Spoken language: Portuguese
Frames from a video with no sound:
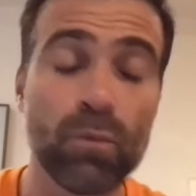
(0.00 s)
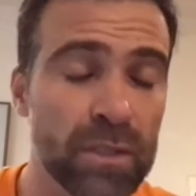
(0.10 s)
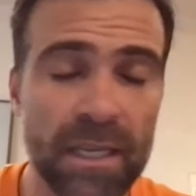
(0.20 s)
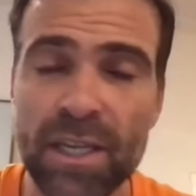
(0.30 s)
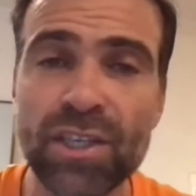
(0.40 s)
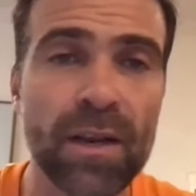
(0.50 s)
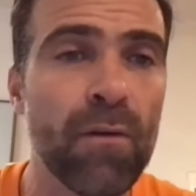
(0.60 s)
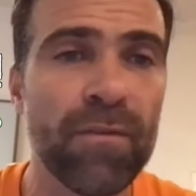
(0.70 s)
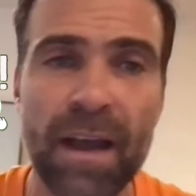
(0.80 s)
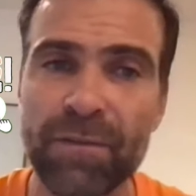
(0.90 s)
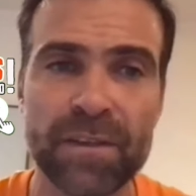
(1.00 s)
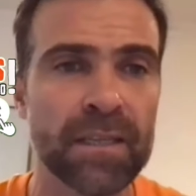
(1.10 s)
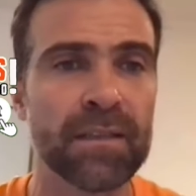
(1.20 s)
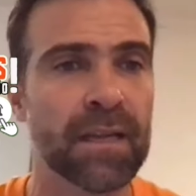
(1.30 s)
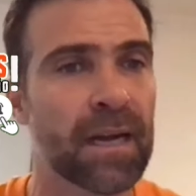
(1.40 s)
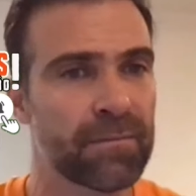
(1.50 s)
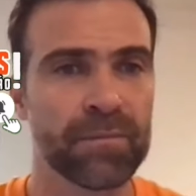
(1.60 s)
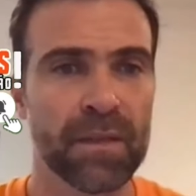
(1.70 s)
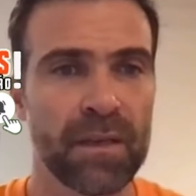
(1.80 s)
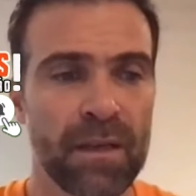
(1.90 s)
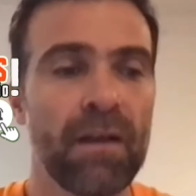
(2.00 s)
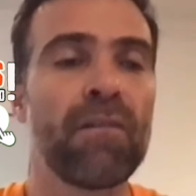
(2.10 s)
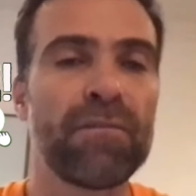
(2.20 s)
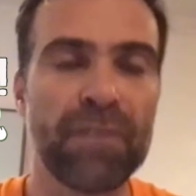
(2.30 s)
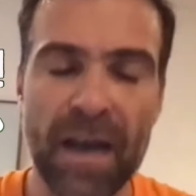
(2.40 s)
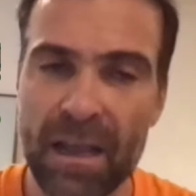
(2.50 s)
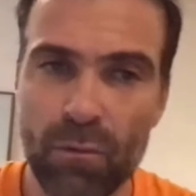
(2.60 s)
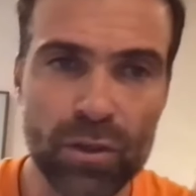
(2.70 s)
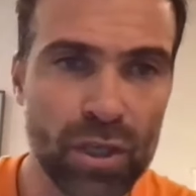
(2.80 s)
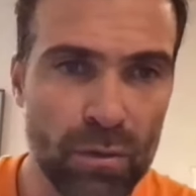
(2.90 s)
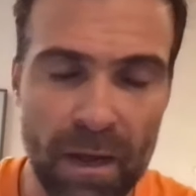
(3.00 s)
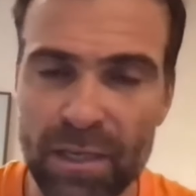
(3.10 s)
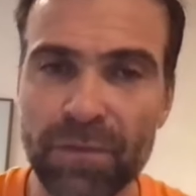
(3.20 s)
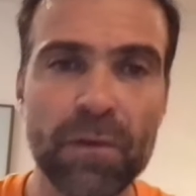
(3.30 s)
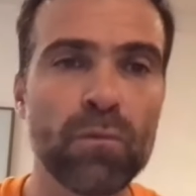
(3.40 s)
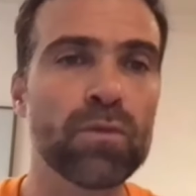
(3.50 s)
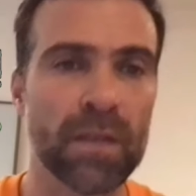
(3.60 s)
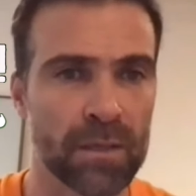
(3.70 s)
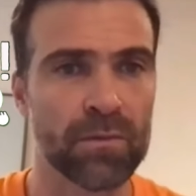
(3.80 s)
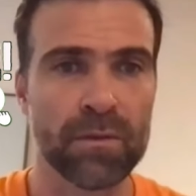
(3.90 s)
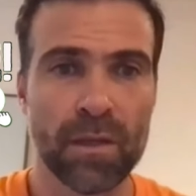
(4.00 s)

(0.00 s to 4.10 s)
o Zenit não vai facilitar. Vai continuar dificultando.